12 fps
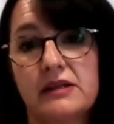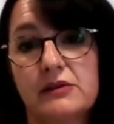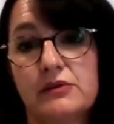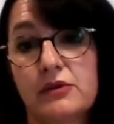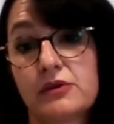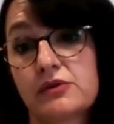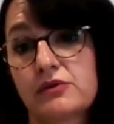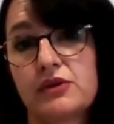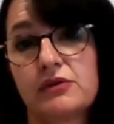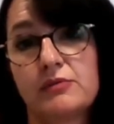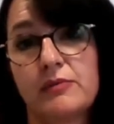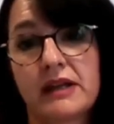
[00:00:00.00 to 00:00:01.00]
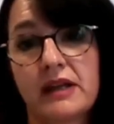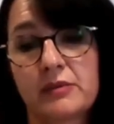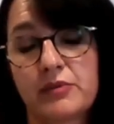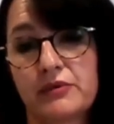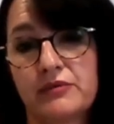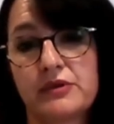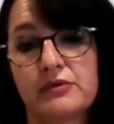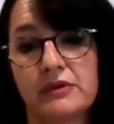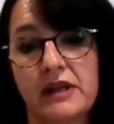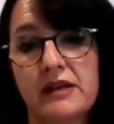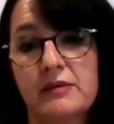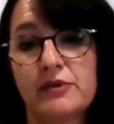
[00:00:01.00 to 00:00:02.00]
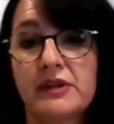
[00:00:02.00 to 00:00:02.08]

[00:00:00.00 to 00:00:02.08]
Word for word: et lorsque j'ai eu ma carte professionnelle,